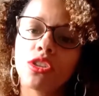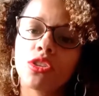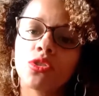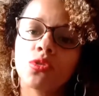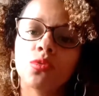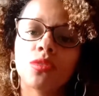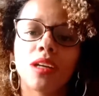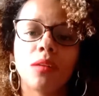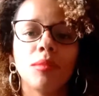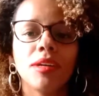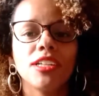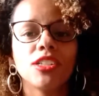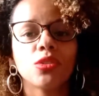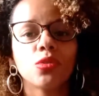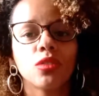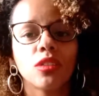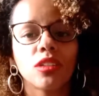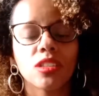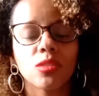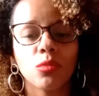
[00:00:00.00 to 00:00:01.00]
juntamente
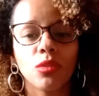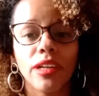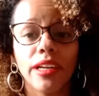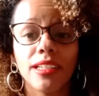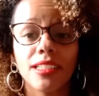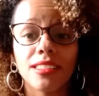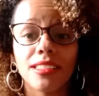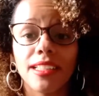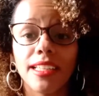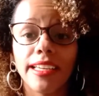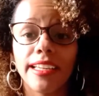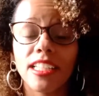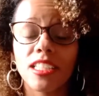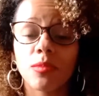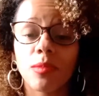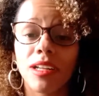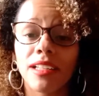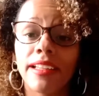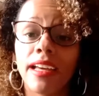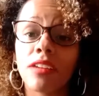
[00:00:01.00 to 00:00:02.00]
com outras mulheres negras,
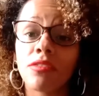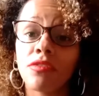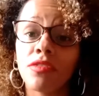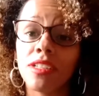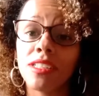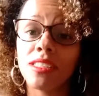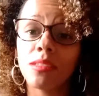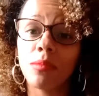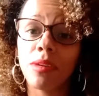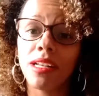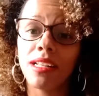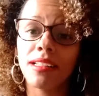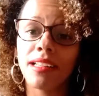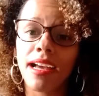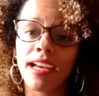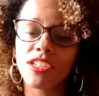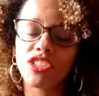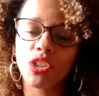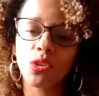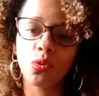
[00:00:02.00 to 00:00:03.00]
para dar
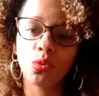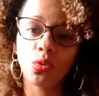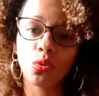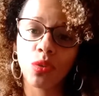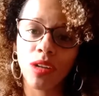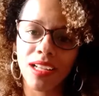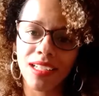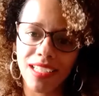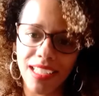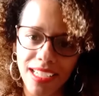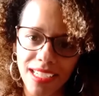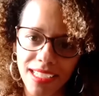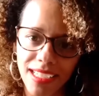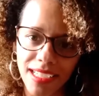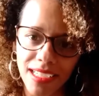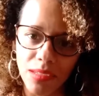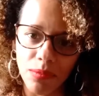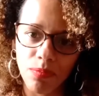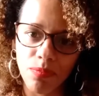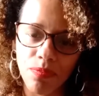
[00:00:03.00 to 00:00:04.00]
visibilidade à cultura
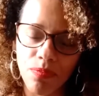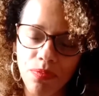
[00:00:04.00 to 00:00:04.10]
negra.